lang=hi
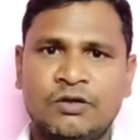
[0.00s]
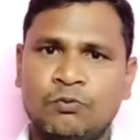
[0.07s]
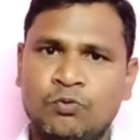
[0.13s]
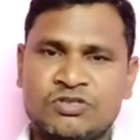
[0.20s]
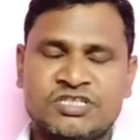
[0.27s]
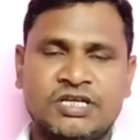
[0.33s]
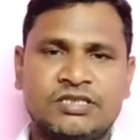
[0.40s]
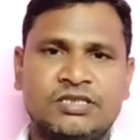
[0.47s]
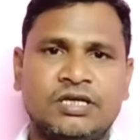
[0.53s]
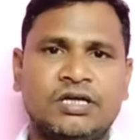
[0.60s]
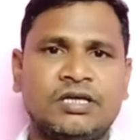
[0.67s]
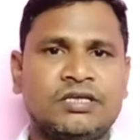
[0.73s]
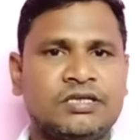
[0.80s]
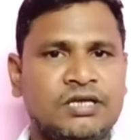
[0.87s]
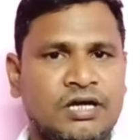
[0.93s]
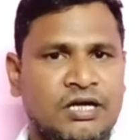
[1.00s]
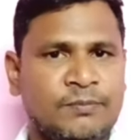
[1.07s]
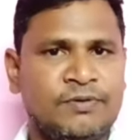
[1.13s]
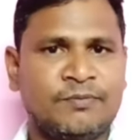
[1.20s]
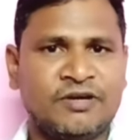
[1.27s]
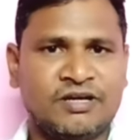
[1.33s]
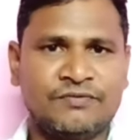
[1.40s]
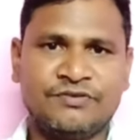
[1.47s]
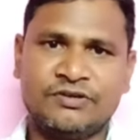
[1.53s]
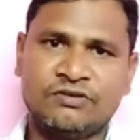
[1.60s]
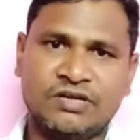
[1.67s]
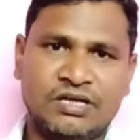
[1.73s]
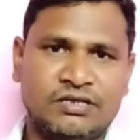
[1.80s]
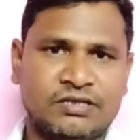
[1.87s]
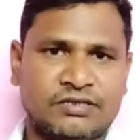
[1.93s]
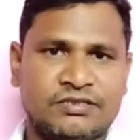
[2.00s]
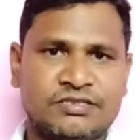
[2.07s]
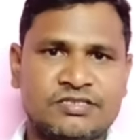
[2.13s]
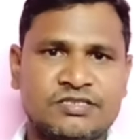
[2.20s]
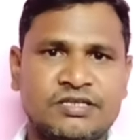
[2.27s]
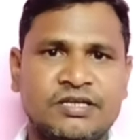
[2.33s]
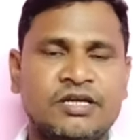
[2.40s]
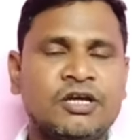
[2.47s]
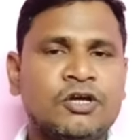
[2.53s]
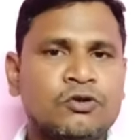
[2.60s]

वो चाहता है कि आप हमारा विड्रा कर दीजिए